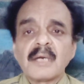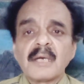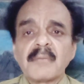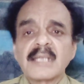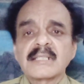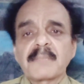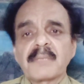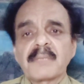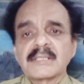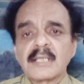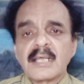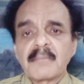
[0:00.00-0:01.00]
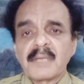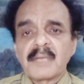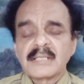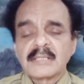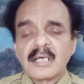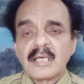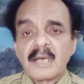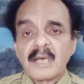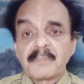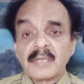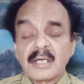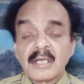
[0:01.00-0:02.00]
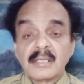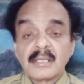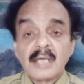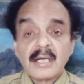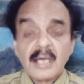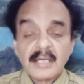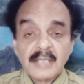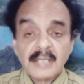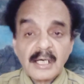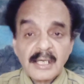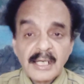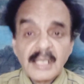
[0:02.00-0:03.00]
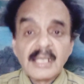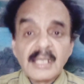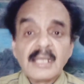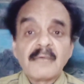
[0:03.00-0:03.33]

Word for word: हमारे सिपा सलार पाकिस्तान अपना किरदार अदा करें